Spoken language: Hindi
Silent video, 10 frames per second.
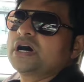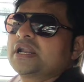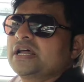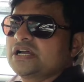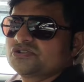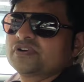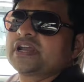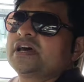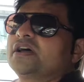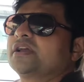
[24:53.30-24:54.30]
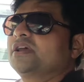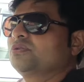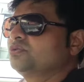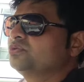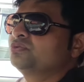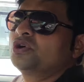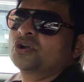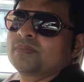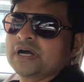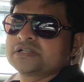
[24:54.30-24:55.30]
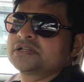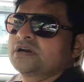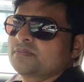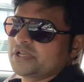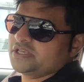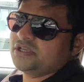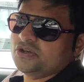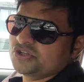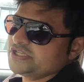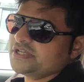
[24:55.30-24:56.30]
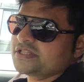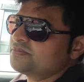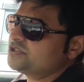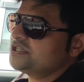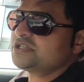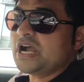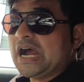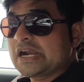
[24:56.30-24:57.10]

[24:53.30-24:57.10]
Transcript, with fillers: अनाज वगैरह गेहूं और बाजरा मकी और ये सब चीज